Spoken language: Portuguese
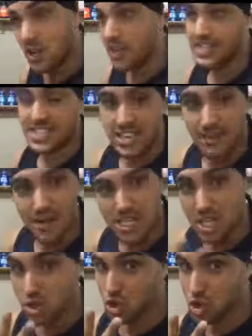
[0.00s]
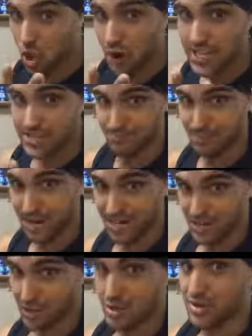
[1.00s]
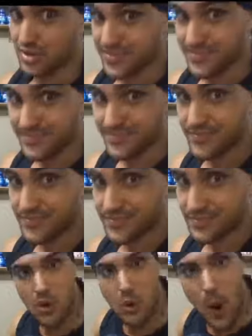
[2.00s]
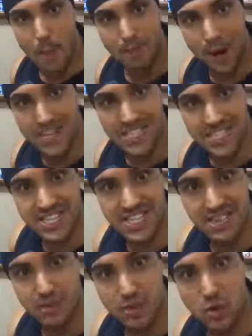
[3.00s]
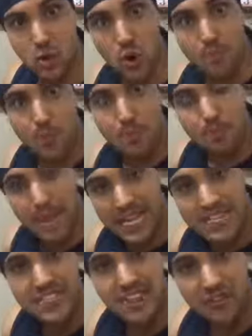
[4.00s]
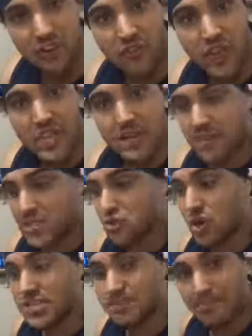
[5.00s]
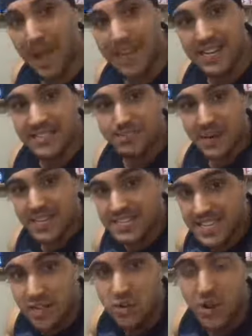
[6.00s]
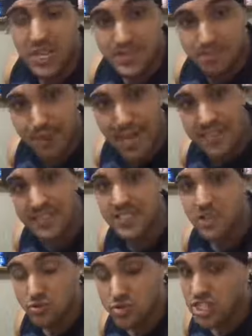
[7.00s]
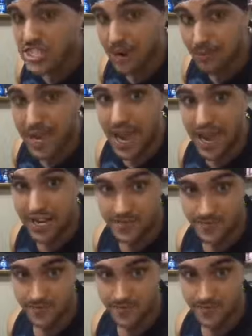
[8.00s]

em cima de dois palitos. Com a parte de cima do corpo bem desenvolvida, mas com as pernas parecendo com as pernas de um sabiá